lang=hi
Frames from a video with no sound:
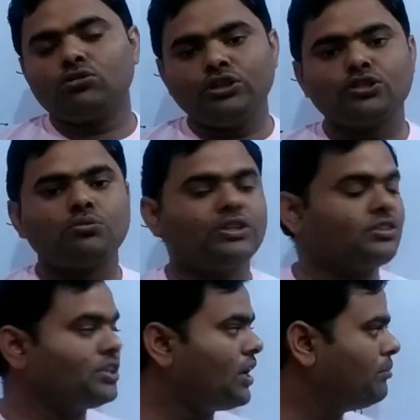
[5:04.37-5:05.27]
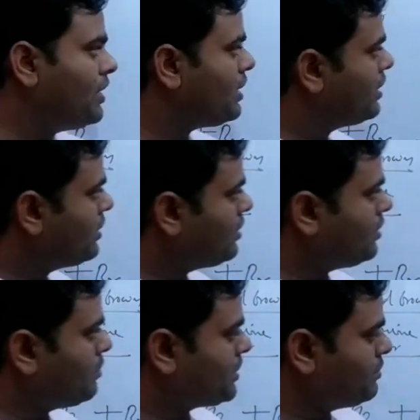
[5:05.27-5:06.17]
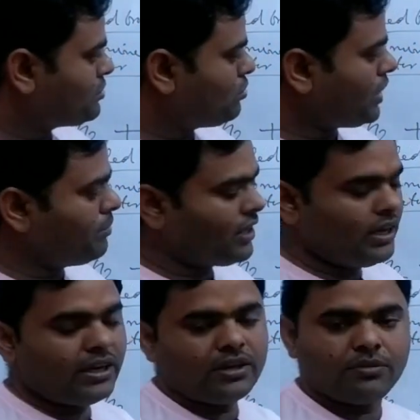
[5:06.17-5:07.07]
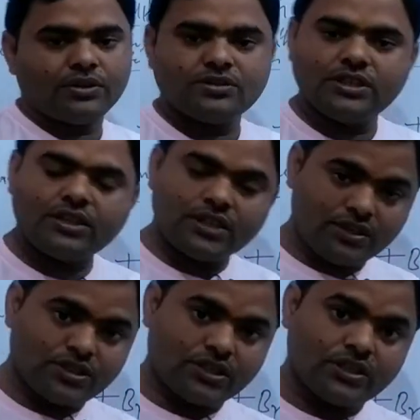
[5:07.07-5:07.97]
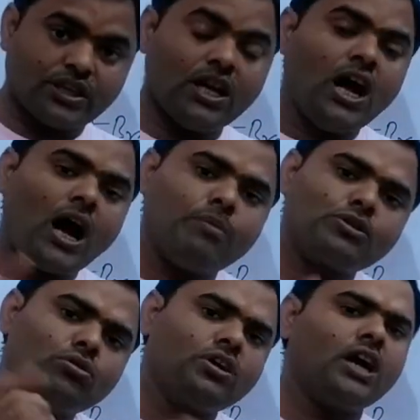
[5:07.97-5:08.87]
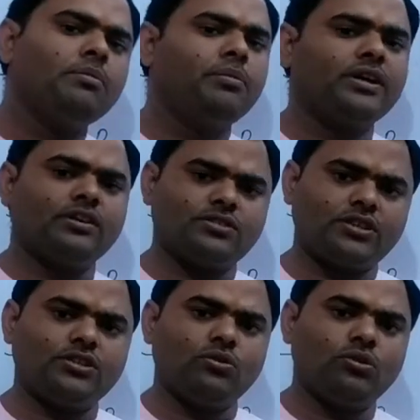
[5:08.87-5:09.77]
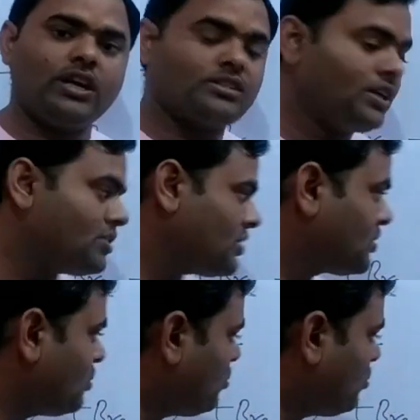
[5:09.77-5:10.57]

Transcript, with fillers: तो इस वजह से हम ये आ, मतलब इसको केमिकली डिफ्रेंशिएट कर सकते हैं आप इसको घर में भी कर सकते हो कैसे कर सकते